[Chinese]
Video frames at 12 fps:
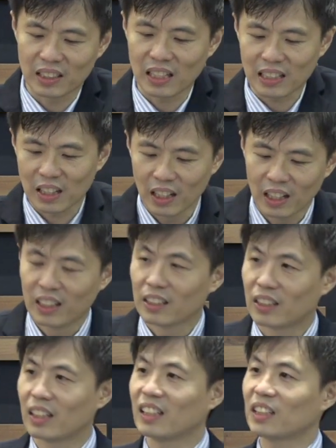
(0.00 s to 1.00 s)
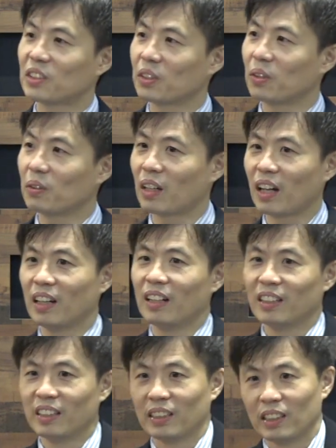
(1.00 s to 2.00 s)
大家听的时候呢，
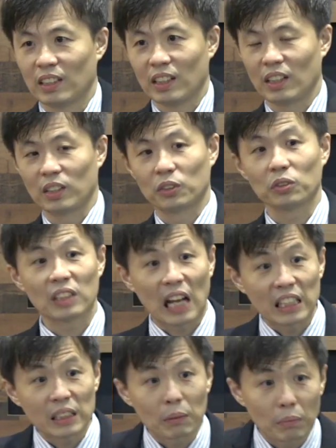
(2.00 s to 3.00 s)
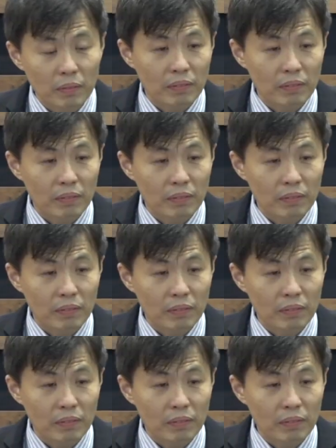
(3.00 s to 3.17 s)
啊，就是拿着